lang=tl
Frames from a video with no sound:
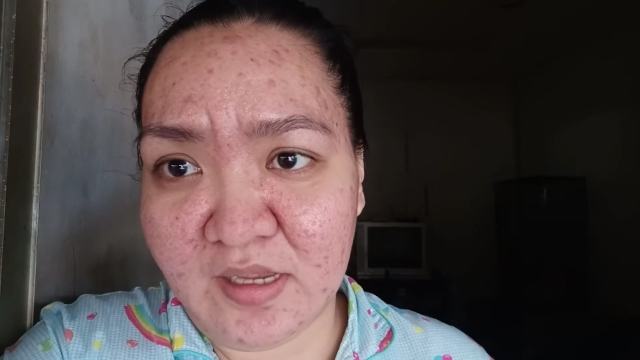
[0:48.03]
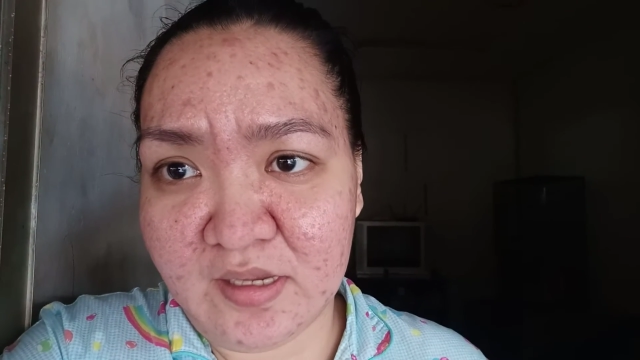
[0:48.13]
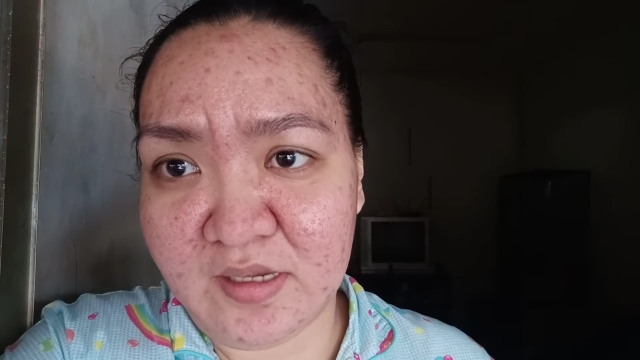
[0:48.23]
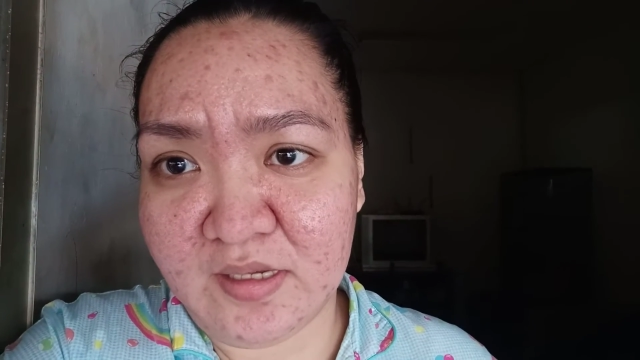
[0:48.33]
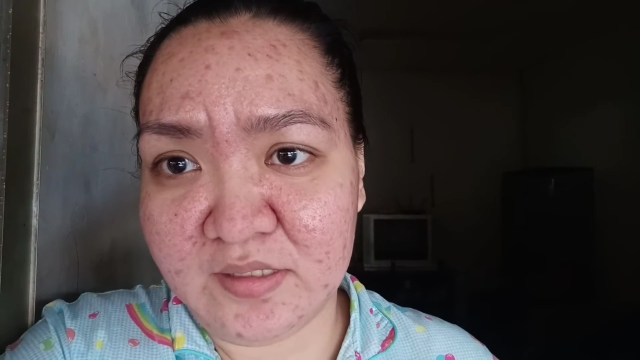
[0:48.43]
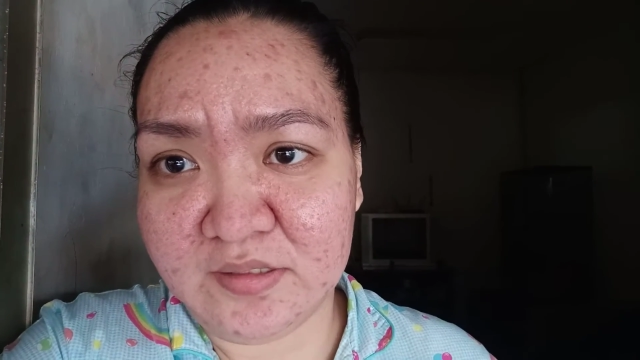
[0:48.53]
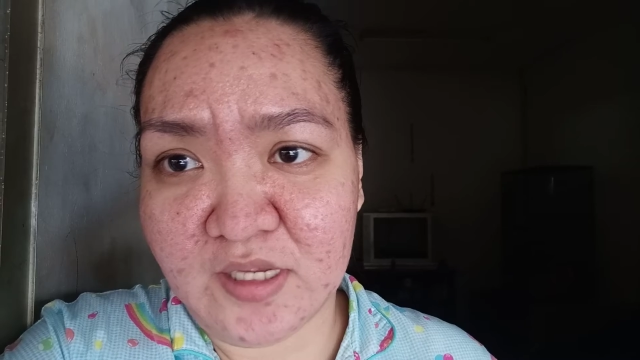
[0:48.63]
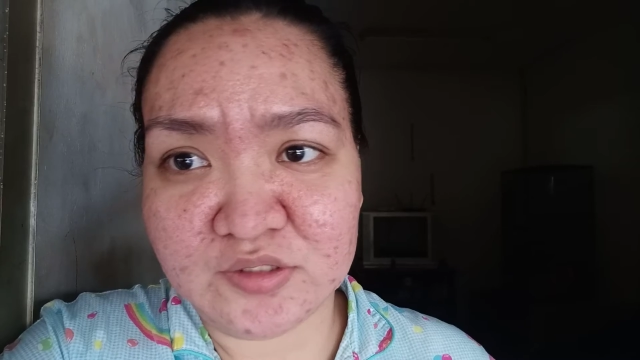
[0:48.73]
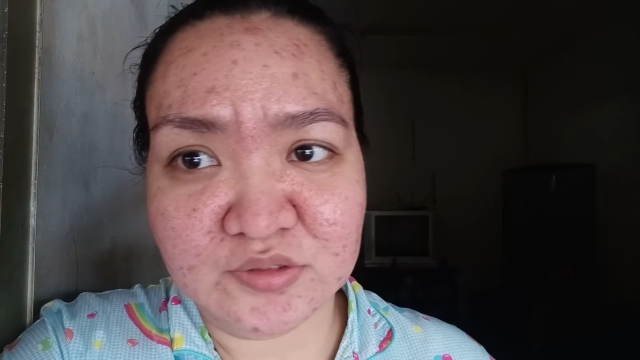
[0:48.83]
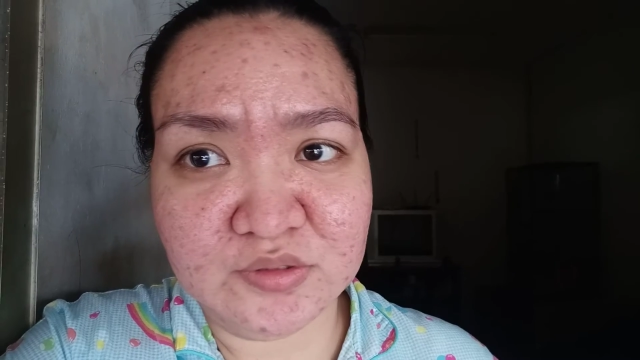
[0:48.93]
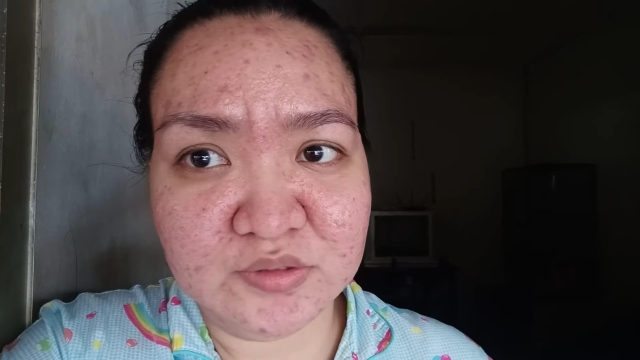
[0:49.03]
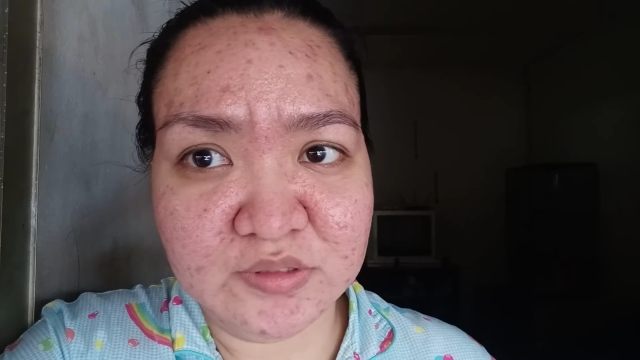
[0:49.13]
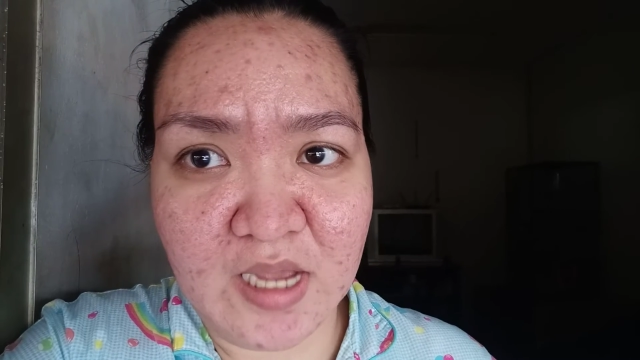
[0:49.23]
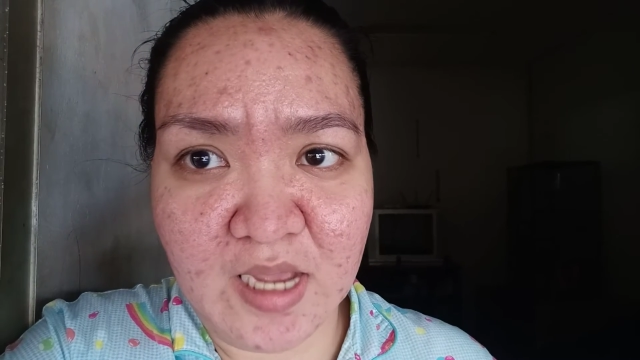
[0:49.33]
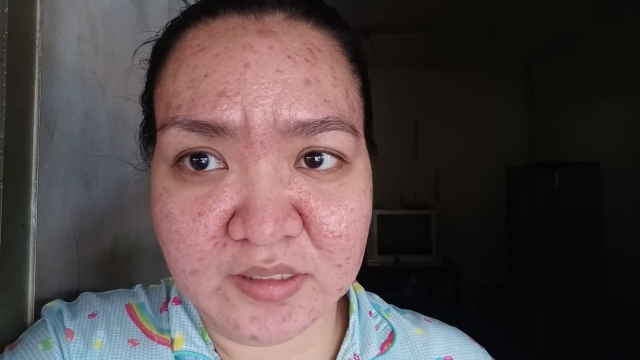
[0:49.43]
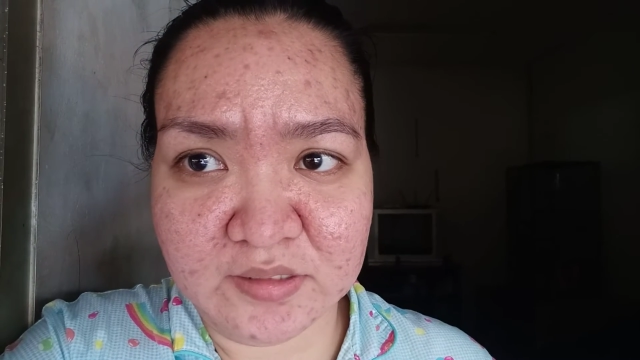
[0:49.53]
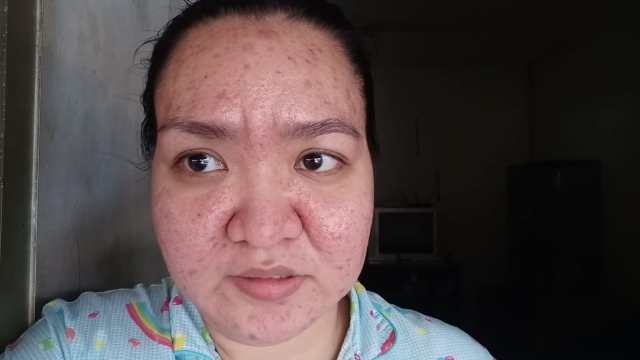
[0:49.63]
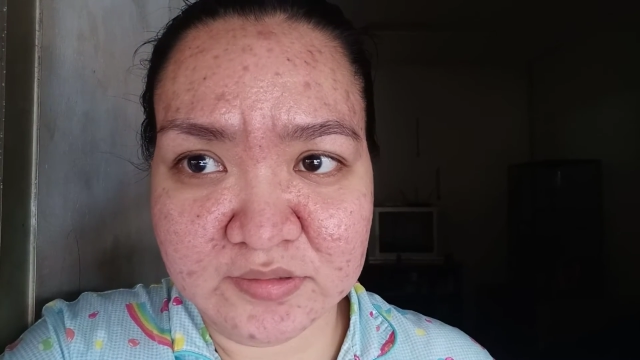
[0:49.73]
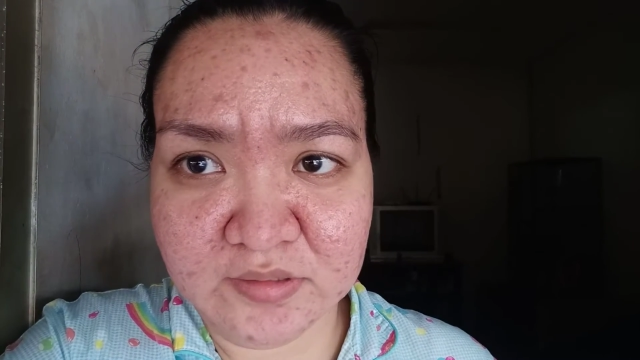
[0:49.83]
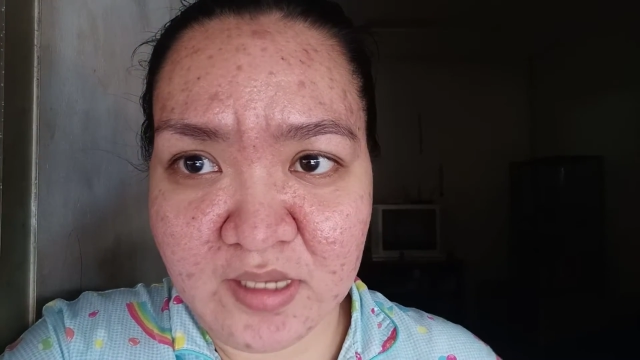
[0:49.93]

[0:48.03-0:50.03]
And, ito yung aking